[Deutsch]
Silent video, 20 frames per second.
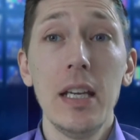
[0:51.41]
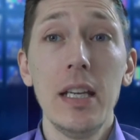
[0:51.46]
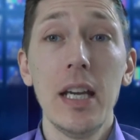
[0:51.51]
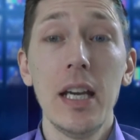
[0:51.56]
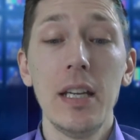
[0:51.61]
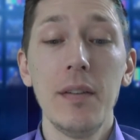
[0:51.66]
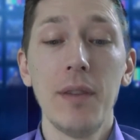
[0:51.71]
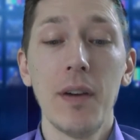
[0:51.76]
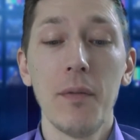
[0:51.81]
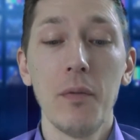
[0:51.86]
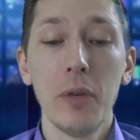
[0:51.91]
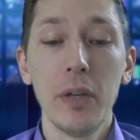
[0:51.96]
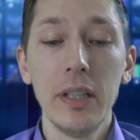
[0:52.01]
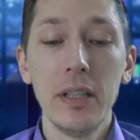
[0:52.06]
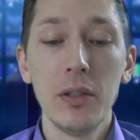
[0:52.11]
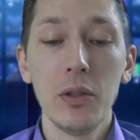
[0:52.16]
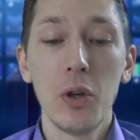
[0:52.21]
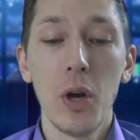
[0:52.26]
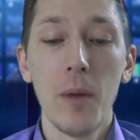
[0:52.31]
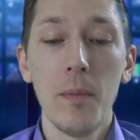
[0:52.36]
Ja, die
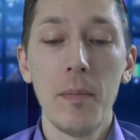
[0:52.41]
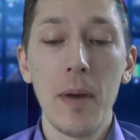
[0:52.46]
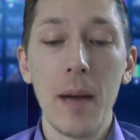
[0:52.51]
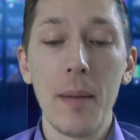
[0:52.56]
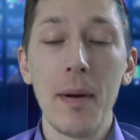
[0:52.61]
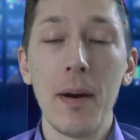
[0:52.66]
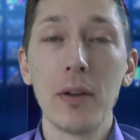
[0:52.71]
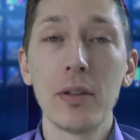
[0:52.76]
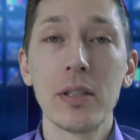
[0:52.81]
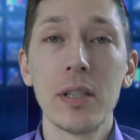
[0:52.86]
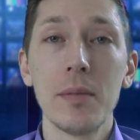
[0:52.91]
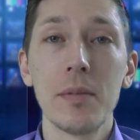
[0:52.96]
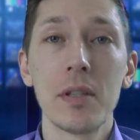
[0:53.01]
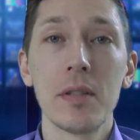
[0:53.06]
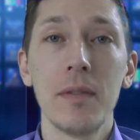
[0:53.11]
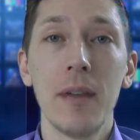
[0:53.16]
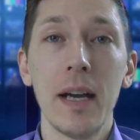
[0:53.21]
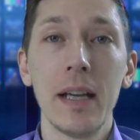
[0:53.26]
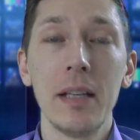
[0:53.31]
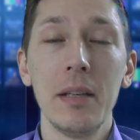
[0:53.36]
Favoriten kommen aber aus dem
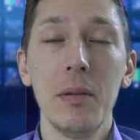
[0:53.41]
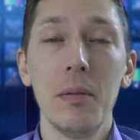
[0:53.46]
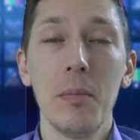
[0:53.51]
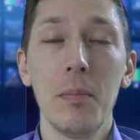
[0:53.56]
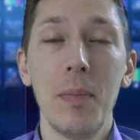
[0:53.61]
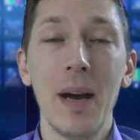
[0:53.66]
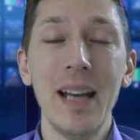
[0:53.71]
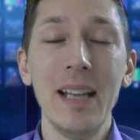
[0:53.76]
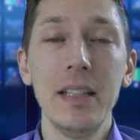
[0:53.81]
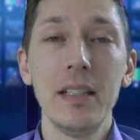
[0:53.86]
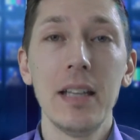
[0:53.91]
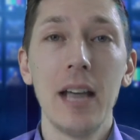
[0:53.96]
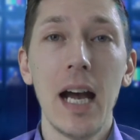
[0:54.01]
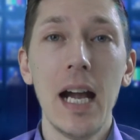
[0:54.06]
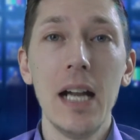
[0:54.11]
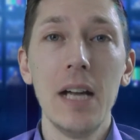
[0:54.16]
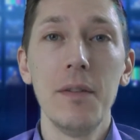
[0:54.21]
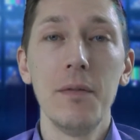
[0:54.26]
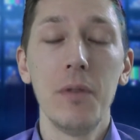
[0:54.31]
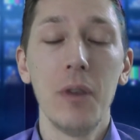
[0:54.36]
zweiten Band.
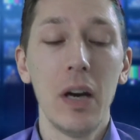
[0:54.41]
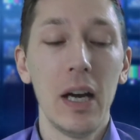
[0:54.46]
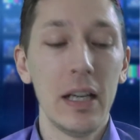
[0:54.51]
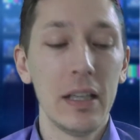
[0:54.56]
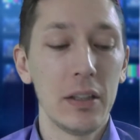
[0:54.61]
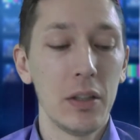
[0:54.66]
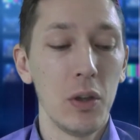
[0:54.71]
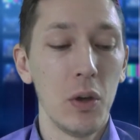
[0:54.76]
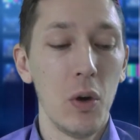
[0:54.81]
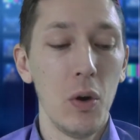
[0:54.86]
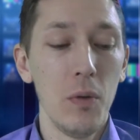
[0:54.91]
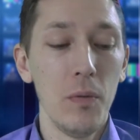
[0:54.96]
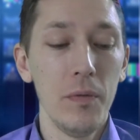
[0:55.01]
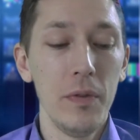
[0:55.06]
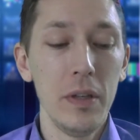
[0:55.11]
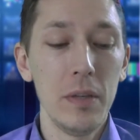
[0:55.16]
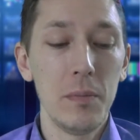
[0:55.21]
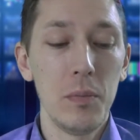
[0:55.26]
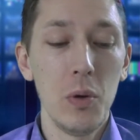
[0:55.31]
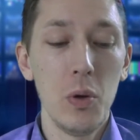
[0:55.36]
Allen voran
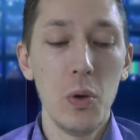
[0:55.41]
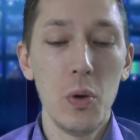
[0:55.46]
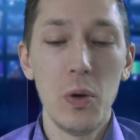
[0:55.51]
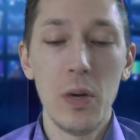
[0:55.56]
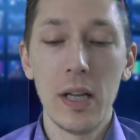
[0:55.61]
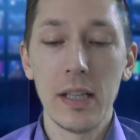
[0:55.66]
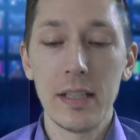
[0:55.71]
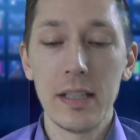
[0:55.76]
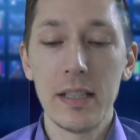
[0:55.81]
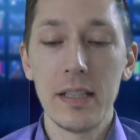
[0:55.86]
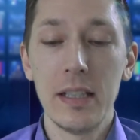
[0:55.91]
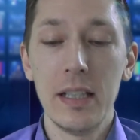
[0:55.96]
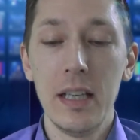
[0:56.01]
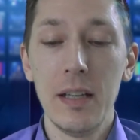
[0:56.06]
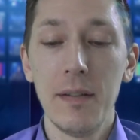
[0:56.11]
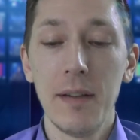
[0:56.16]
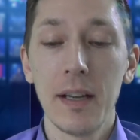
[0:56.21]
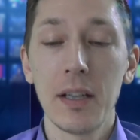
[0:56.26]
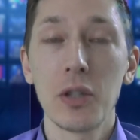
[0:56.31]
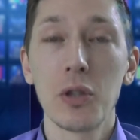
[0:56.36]
Grandville Bleu, das ist die
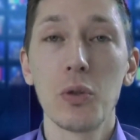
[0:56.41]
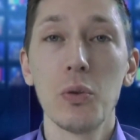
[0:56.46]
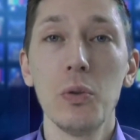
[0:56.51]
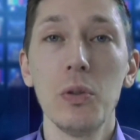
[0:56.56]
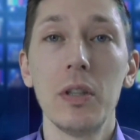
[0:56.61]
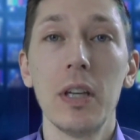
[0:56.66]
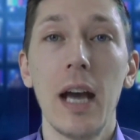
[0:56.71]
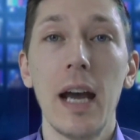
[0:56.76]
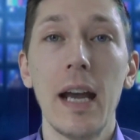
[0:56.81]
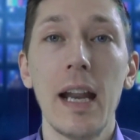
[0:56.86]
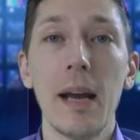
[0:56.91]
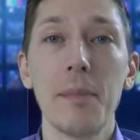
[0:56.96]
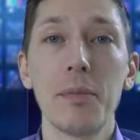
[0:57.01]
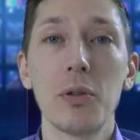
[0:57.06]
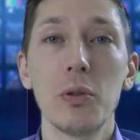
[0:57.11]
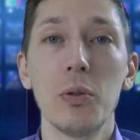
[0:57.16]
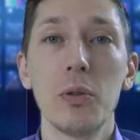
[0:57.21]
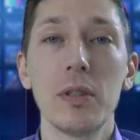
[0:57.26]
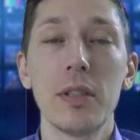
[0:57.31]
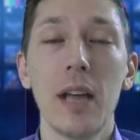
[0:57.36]
Levec-Stute, ein
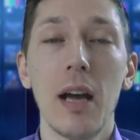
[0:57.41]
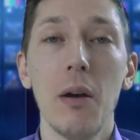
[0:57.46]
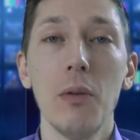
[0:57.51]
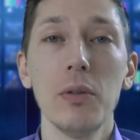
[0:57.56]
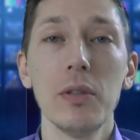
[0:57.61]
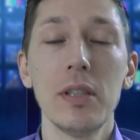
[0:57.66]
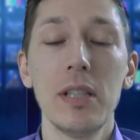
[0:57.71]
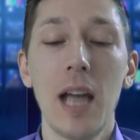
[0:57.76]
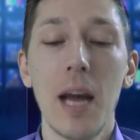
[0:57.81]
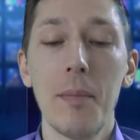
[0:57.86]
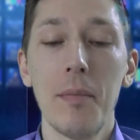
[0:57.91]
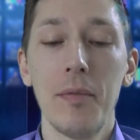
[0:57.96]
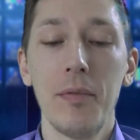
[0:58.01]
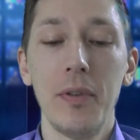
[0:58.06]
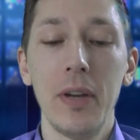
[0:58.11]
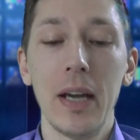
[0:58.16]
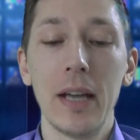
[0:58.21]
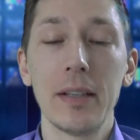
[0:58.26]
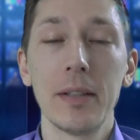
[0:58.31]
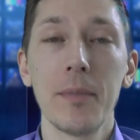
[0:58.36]
absolutes
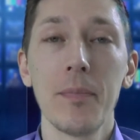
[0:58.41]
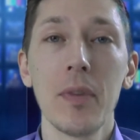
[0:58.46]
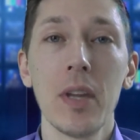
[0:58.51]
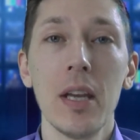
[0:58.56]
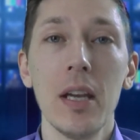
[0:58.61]
Ausnahmenpferd.